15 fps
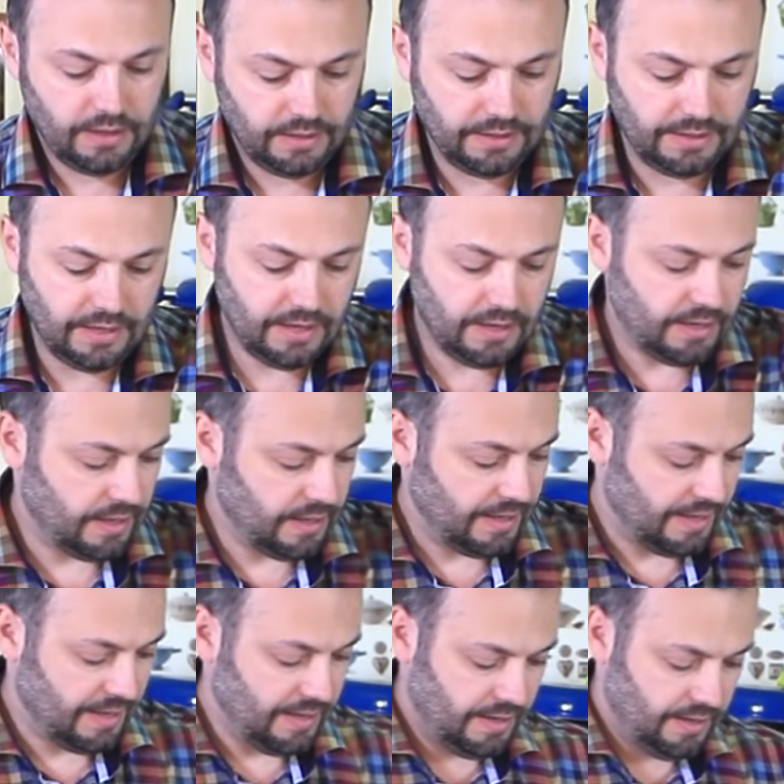Для
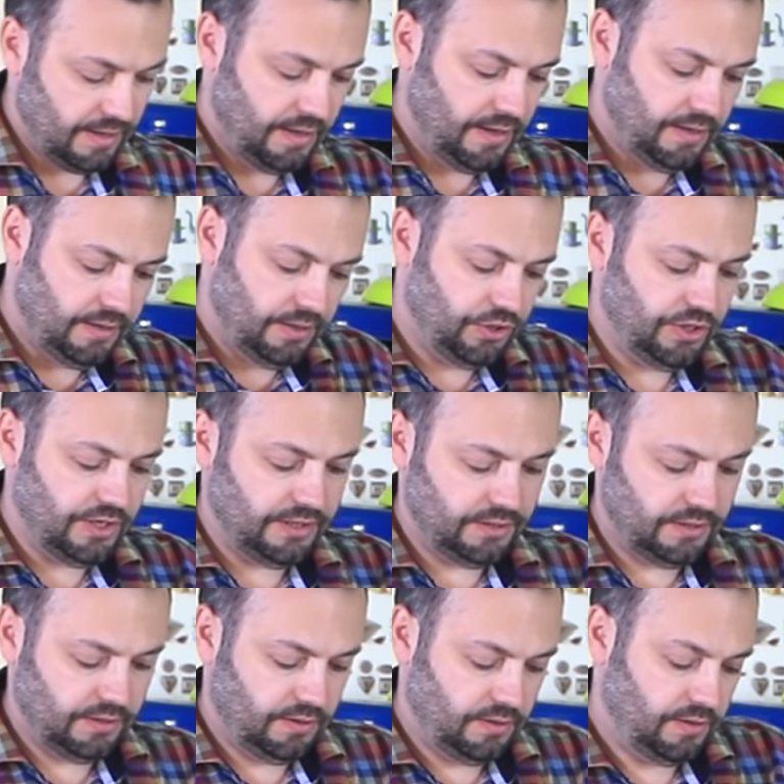этой
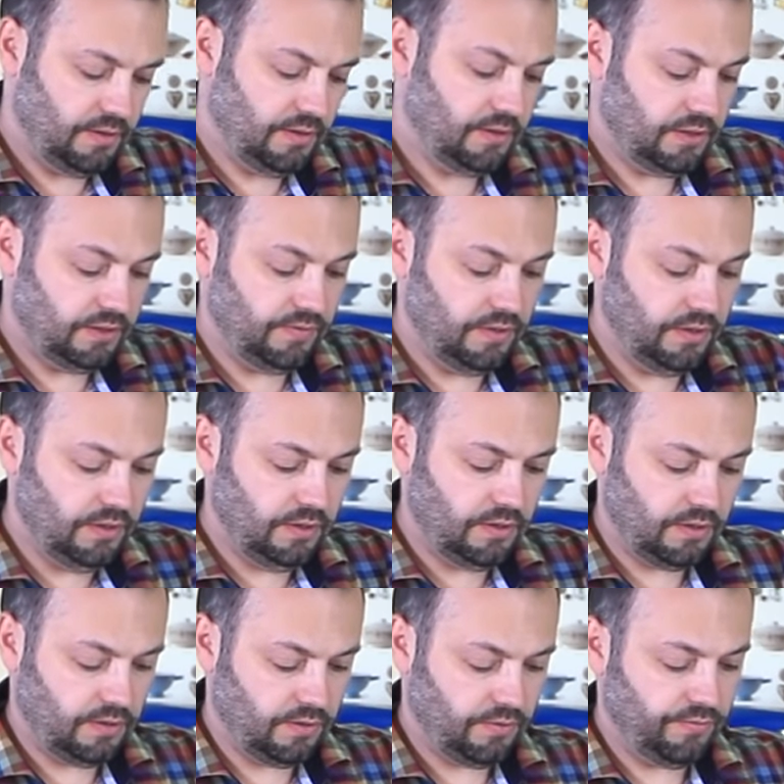части свинины
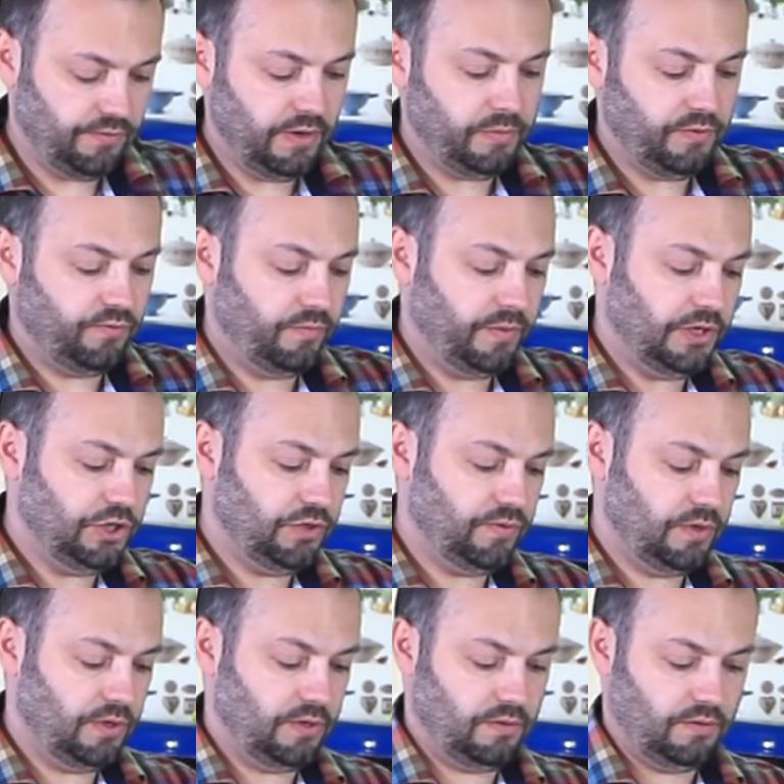время
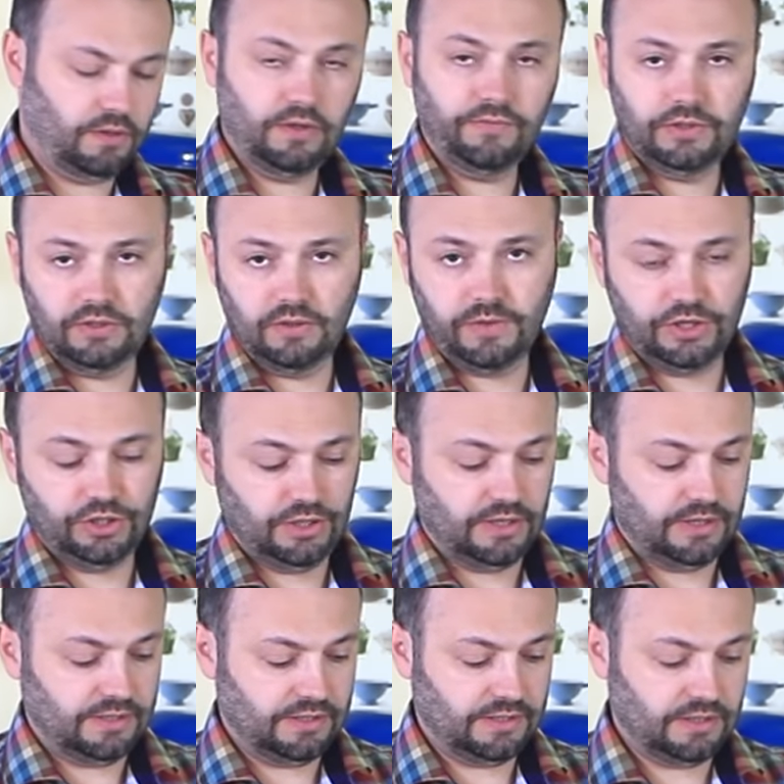вымачивания, она, видите,
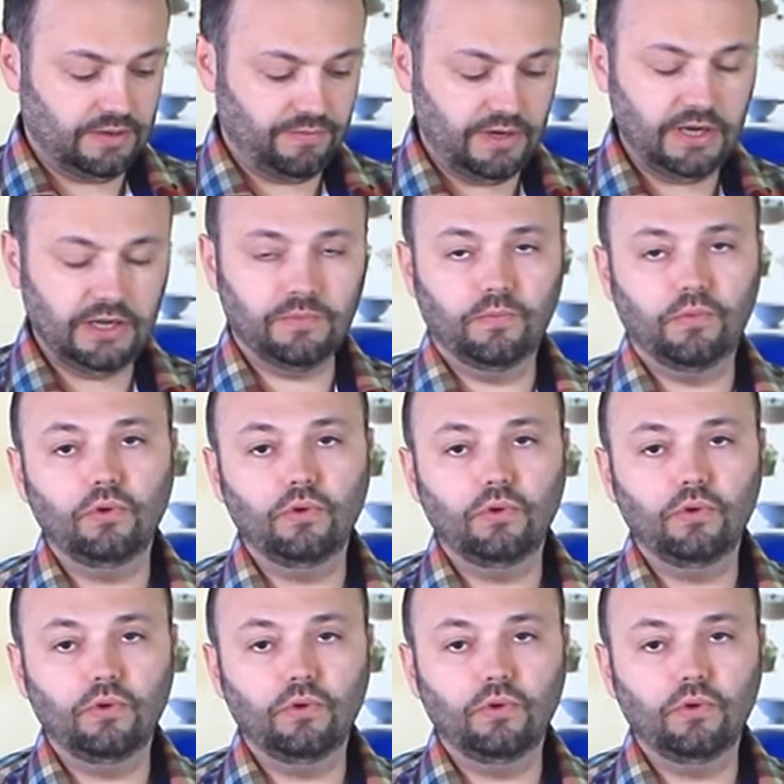небольшая, составляет